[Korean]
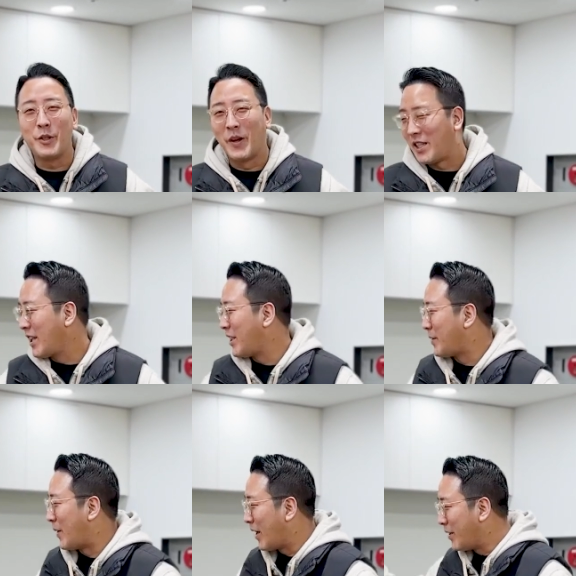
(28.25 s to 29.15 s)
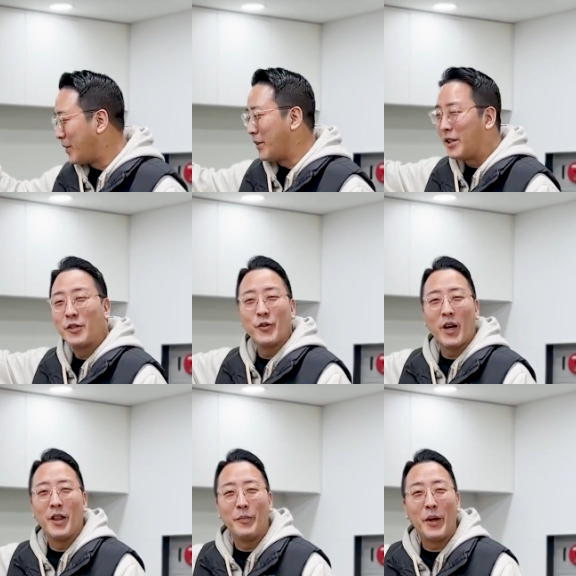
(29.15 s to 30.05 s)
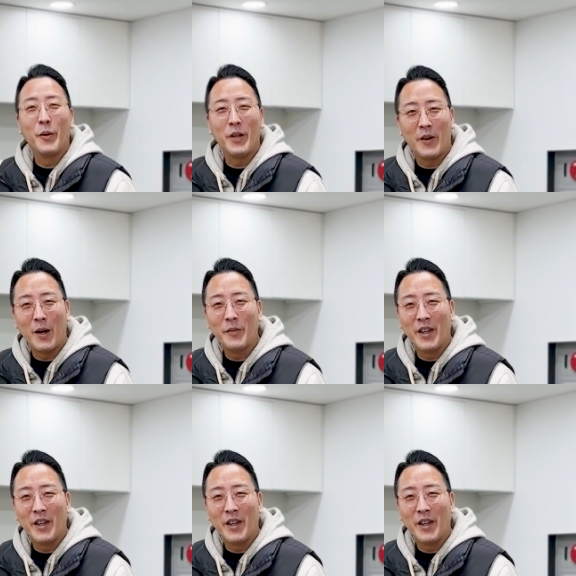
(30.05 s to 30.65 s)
아시겠지만 그 익숙한 배돌이와 함께